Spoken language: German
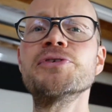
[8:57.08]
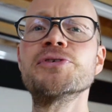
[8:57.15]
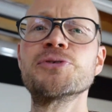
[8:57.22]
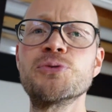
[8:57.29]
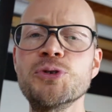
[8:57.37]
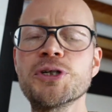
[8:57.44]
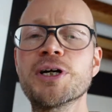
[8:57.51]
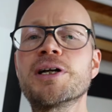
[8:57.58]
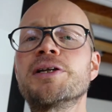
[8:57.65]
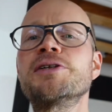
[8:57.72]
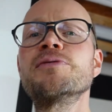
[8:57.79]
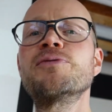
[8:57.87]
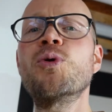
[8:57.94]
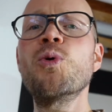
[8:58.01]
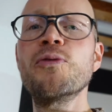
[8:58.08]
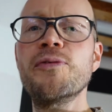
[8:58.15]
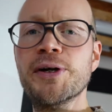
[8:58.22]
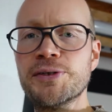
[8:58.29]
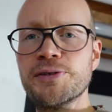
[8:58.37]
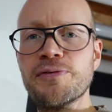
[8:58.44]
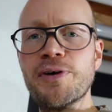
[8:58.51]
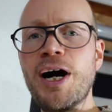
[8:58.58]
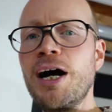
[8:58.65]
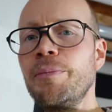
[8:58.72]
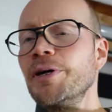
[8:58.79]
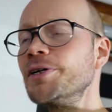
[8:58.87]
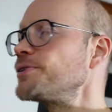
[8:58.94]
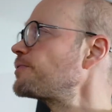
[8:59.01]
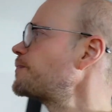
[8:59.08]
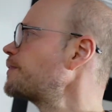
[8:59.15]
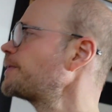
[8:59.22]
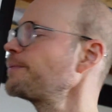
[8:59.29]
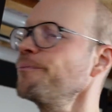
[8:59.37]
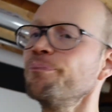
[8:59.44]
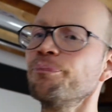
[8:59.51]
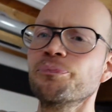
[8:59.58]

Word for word: diese Tücher relativ hochwertig verarbeitet werden.